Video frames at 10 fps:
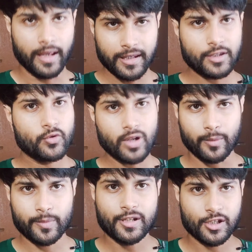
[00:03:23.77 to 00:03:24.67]
এই কিছুই
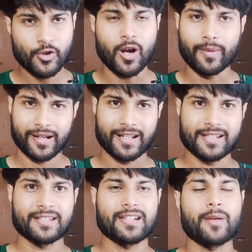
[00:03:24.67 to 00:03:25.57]
আপডেট ছিল আমার কাছে
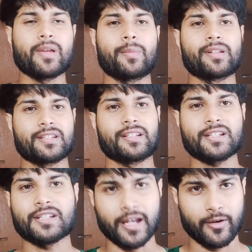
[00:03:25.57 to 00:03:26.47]
যেটা আমি আপনাদের সাথে
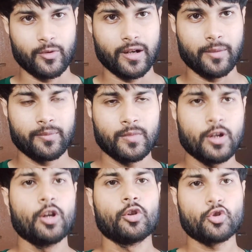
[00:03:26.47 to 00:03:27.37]
শেয়ার করলাম
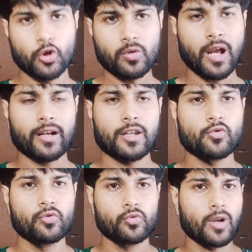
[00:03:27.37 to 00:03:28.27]
তো চলুন আর কিছু
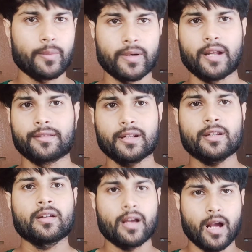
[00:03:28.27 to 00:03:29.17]
নতুন আপডেট আসলে
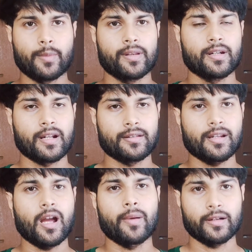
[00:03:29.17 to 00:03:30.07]
আপনাদের কাছে
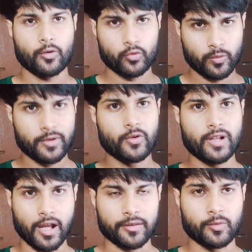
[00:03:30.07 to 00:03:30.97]
আবার একটা নতুন ভিডিও
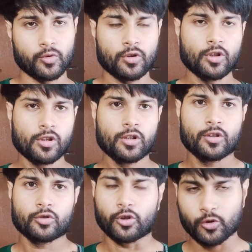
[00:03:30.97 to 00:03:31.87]
নিয়ে আসবো
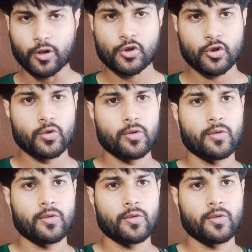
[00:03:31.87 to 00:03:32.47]
ততক্ষণের জন্য